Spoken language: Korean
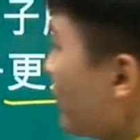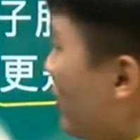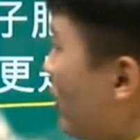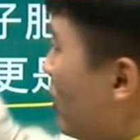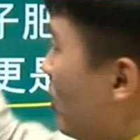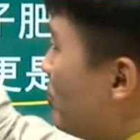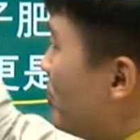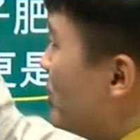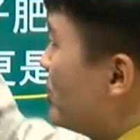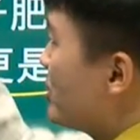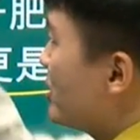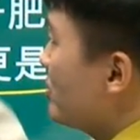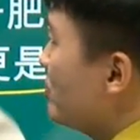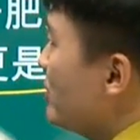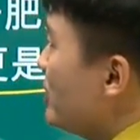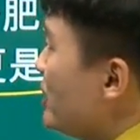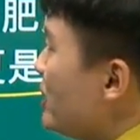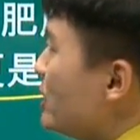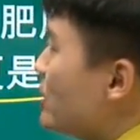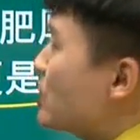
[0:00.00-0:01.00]
여러분들 지금
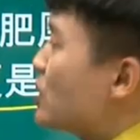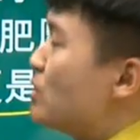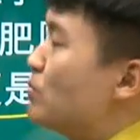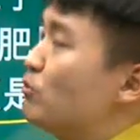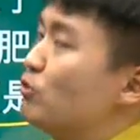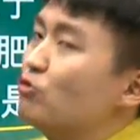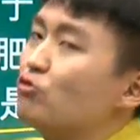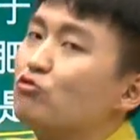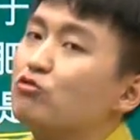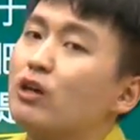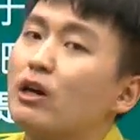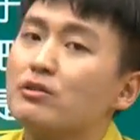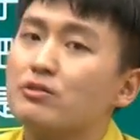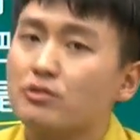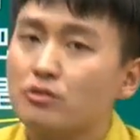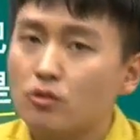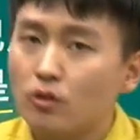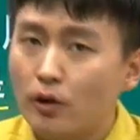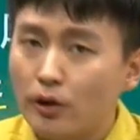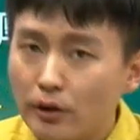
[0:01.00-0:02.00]
이 지문 누가
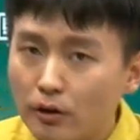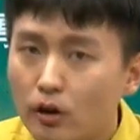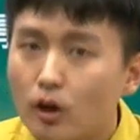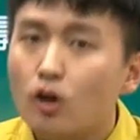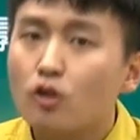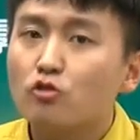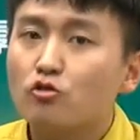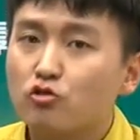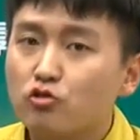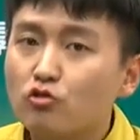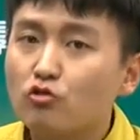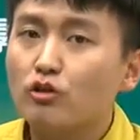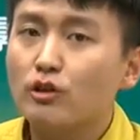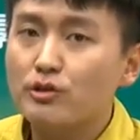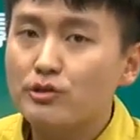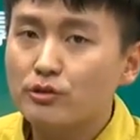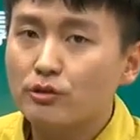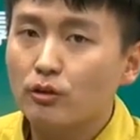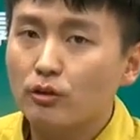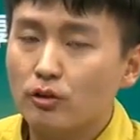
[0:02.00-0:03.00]
쓴 거예요?
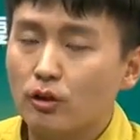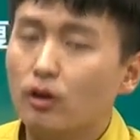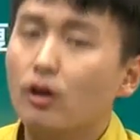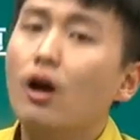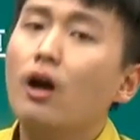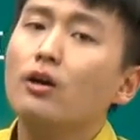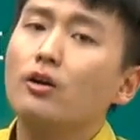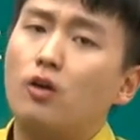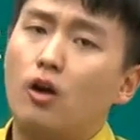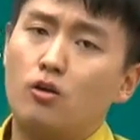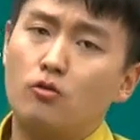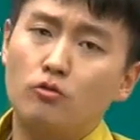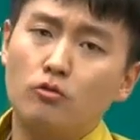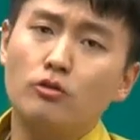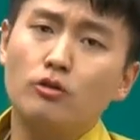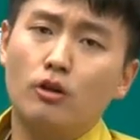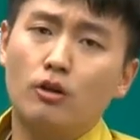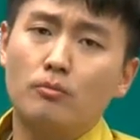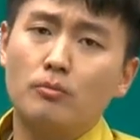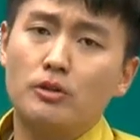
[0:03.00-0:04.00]
중국이 쓴 거죠.
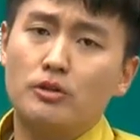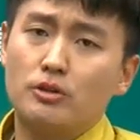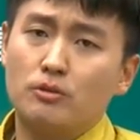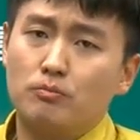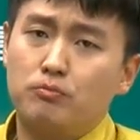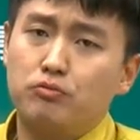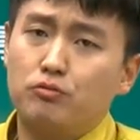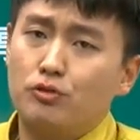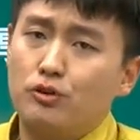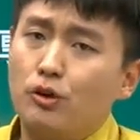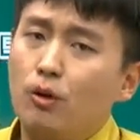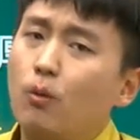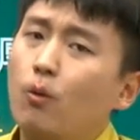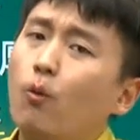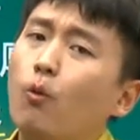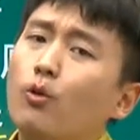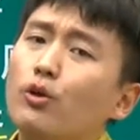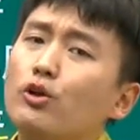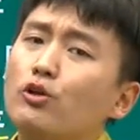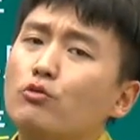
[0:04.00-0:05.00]
결국은 여러분들 지금 북경
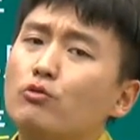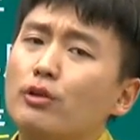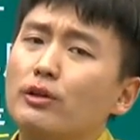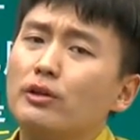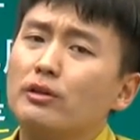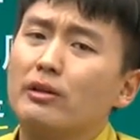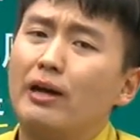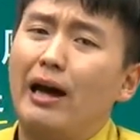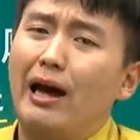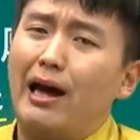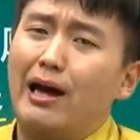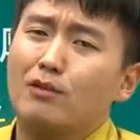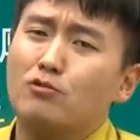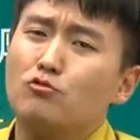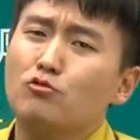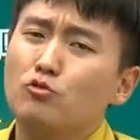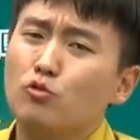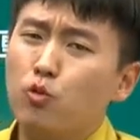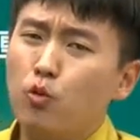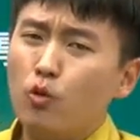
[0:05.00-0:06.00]
오리구에 대해서
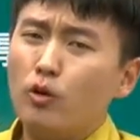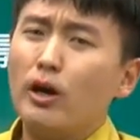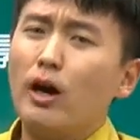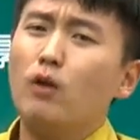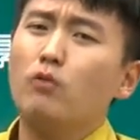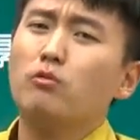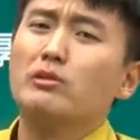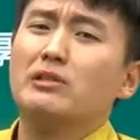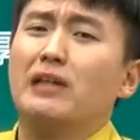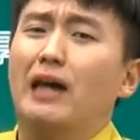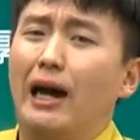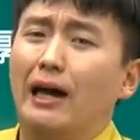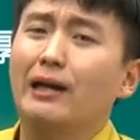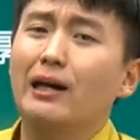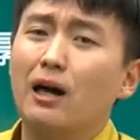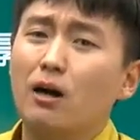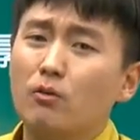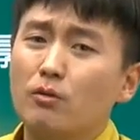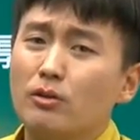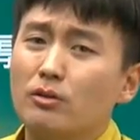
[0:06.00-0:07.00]
아주 소개하고
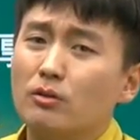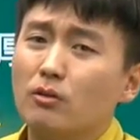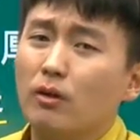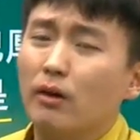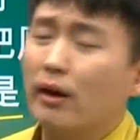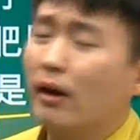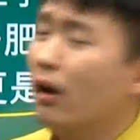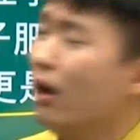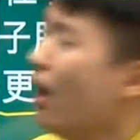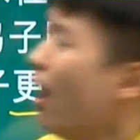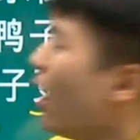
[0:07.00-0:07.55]
자랑하고 있는 거예요.